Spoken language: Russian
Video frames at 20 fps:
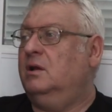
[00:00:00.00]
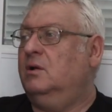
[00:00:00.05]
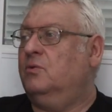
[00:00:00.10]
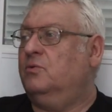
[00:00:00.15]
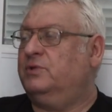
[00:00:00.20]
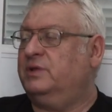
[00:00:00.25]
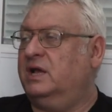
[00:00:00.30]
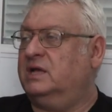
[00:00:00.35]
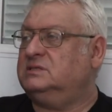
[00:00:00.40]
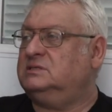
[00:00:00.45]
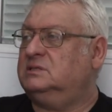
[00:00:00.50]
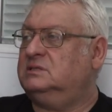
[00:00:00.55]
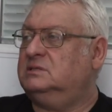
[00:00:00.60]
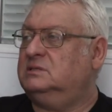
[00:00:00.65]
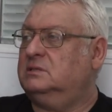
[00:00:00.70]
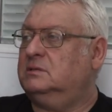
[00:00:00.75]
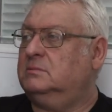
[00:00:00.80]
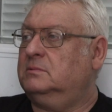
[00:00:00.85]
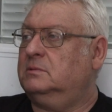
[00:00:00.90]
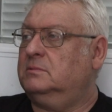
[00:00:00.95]
у
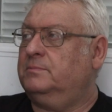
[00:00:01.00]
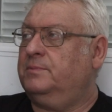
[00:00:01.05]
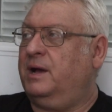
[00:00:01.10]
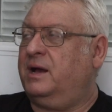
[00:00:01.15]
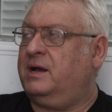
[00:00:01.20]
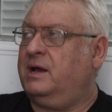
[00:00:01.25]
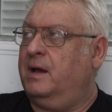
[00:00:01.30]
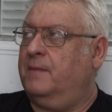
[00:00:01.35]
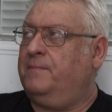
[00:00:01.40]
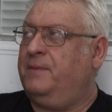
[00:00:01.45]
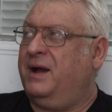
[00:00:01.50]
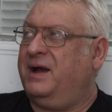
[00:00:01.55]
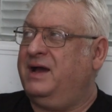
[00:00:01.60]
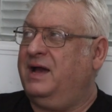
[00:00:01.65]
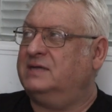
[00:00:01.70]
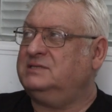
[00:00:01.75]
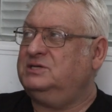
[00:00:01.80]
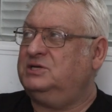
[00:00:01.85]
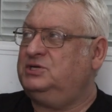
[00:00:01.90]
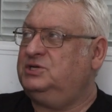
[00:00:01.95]
нас пока,
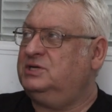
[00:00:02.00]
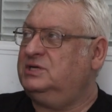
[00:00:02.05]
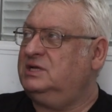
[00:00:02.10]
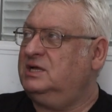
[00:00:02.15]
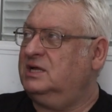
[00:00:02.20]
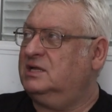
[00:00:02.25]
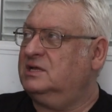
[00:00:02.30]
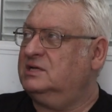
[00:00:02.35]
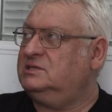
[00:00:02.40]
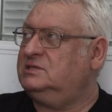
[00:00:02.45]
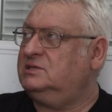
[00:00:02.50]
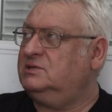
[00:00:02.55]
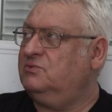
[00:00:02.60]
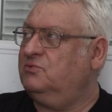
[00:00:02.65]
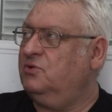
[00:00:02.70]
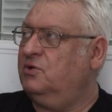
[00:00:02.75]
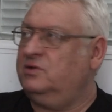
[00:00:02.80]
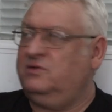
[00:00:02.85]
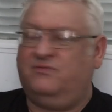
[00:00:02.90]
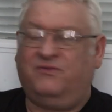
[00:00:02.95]
пока защитилось
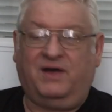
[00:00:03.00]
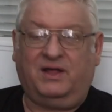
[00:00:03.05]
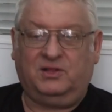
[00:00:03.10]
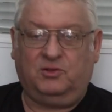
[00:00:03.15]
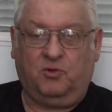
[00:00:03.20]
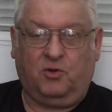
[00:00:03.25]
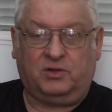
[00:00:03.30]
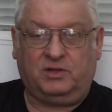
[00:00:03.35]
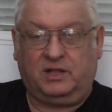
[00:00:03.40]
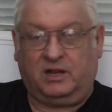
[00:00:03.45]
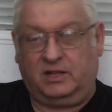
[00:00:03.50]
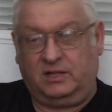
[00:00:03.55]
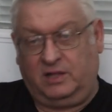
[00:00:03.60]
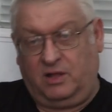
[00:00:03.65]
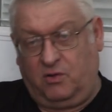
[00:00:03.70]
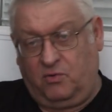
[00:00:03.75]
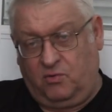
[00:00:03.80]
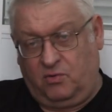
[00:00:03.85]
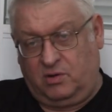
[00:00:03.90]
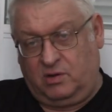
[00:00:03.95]
всего два доктора
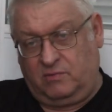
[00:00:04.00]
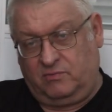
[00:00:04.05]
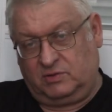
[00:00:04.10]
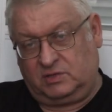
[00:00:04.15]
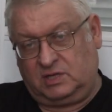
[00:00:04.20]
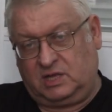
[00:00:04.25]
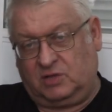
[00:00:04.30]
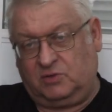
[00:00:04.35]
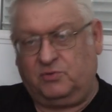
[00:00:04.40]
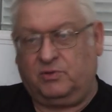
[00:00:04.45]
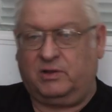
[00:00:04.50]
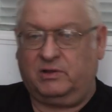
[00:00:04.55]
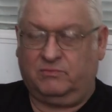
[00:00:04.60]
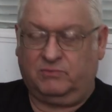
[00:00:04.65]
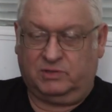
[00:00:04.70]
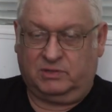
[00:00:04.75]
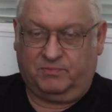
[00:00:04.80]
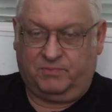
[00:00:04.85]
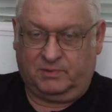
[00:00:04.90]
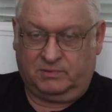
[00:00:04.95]
наук, вот которые,
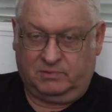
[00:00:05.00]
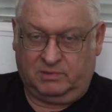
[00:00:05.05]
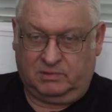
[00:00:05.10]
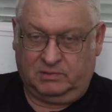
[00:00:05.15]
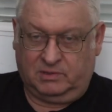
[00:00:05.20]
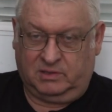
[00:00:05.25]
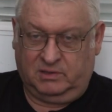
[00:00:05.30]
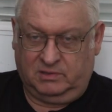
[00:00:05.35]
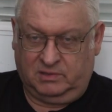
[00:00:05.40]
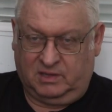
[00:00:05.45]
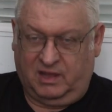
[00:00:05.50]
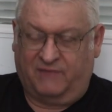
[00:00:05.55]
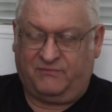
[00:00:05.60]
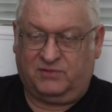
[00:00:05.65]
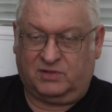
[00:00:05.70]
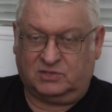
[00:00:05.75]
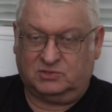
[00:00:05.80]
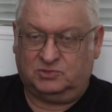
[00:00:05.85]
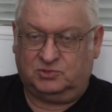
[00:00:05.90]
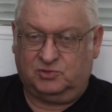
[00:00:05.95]
вот
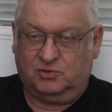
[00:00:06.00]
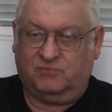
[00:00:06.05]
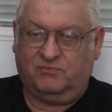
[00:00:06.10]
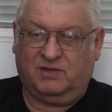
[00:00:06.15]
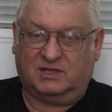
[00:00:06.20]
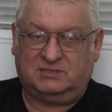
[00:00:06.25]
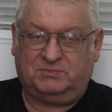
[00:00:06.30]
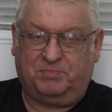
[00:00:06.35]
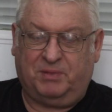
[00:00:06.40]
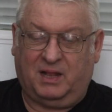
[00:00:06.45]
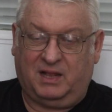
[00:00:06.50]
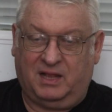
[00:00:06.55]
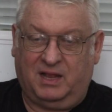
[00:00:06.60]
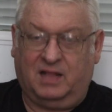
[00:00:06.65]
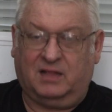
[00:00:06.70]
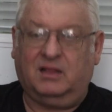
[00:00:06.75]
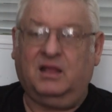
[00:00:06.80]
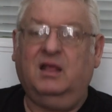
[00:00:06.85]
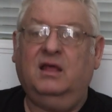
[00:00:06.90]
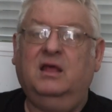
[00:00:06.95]
кафедра существует 25
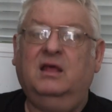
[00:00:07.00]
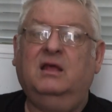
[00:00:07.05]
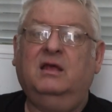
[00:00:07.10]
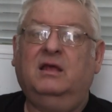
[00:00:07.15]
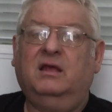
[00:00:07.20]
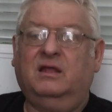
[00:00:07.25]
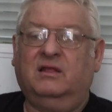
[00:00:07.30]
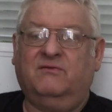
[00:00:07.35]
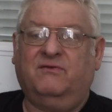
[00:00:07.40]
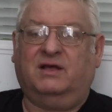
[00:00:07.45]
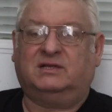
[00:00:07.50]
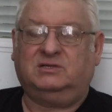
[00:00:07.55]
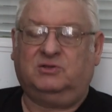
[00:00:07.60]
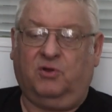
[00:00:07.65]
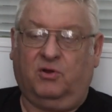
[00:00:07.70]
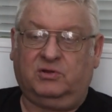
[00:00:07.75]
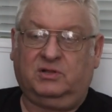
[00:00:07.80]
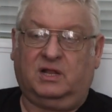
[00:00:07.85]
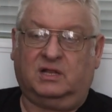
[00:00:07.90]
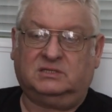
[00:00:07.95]
лет, и два
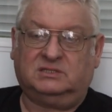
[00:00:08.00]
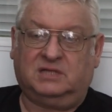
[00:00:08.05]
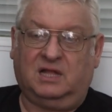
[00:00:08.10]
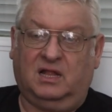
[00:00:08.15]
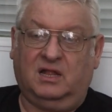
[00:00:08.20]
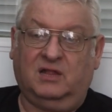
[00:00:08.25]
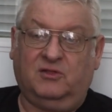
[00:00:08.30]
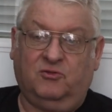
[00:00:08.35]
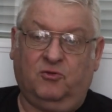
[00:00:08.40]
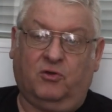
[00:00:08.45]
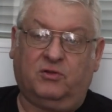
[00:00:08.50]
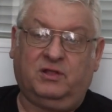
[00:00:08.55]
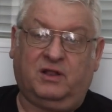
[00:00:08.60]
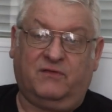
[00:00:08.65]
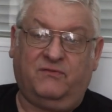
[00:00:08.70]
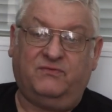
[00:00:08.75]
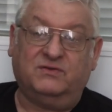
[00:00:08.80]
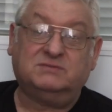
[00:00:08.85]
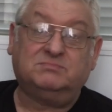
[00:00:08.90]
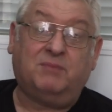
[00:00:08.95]
доктора стало
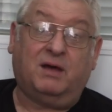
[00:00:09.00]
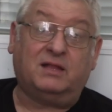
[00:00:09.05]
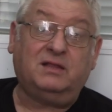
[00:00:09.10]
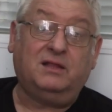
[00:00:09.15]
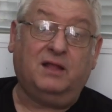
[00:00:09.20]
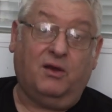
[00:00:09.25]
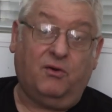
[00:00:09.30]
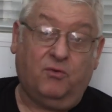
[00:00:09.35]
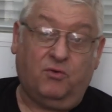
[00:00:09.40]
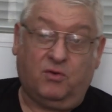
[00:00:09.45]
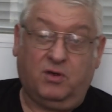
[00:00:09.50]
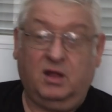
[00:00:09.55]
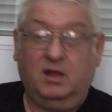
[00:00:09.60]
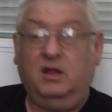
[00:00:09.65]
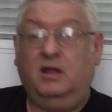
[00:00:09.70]
доктора физмат наук.